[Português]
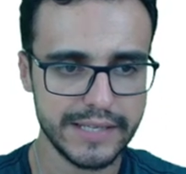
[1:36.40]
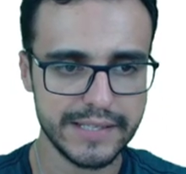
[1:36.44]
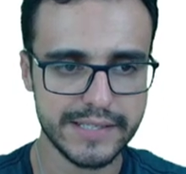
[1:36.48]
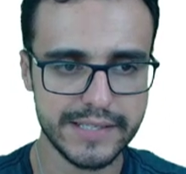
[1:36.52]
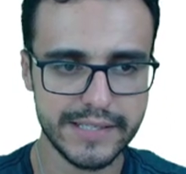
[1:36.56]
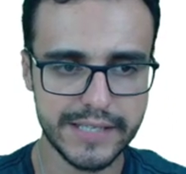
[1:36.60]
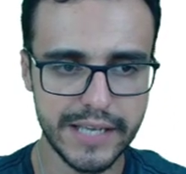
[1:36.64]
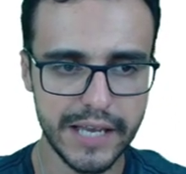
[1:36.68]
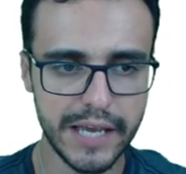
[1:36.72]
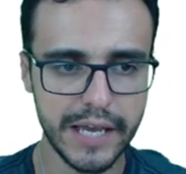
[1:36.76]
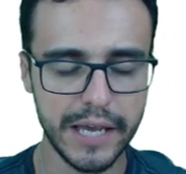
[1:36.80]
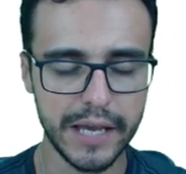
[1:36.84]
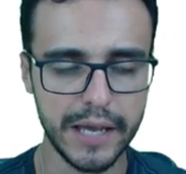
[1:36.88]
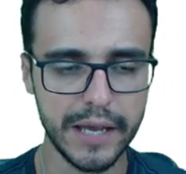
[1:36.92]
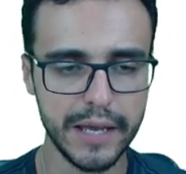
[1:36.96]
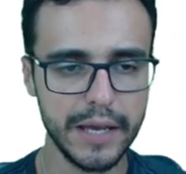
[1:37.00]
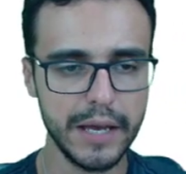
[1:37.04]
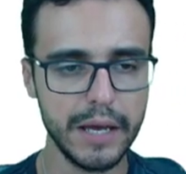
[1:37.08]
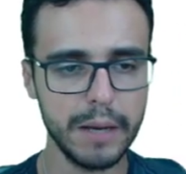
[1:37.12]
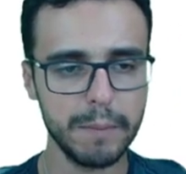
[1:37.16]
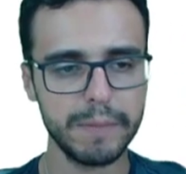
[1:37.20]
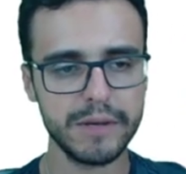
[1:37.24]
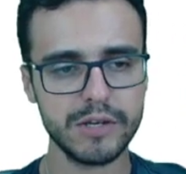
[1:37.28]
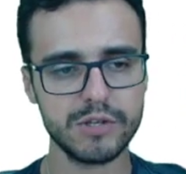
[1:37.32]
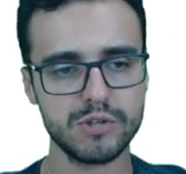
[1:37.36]

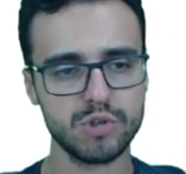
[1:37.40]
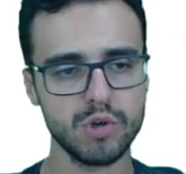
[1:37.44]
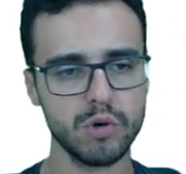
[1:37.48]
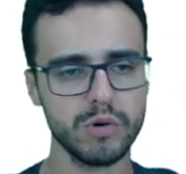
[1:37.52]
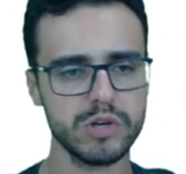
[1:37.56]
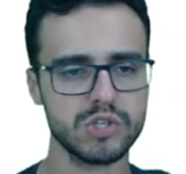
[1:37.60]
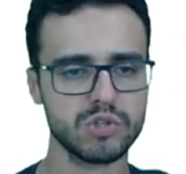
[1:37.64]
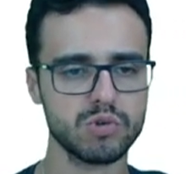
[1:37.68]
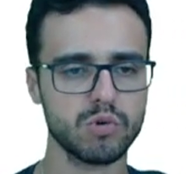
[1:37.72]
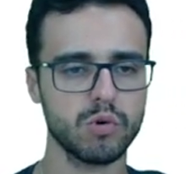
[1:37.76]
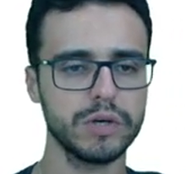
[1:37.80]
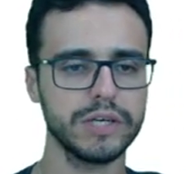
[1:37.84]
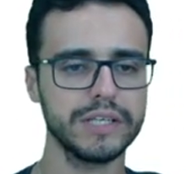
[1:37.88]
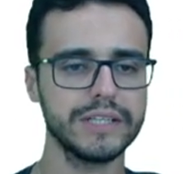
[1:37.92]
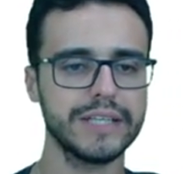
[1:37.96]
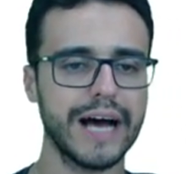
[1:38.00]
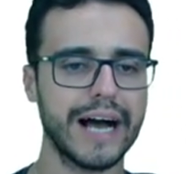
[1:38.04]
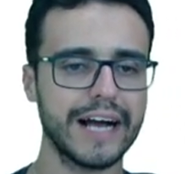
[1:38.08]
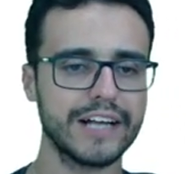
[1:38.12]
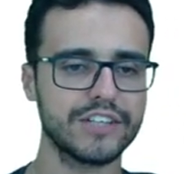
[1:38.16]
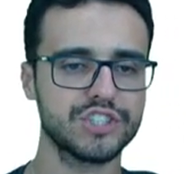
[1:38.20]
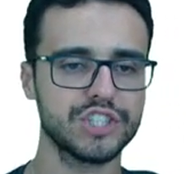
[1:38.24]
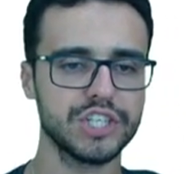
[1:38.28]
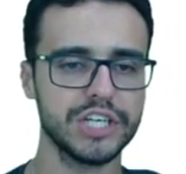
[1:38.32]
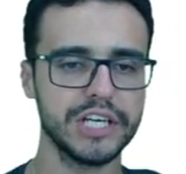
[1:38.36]
C. Pessoas com
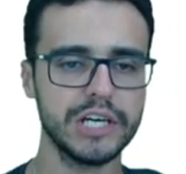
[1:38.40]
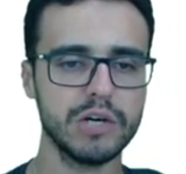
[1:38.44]
idade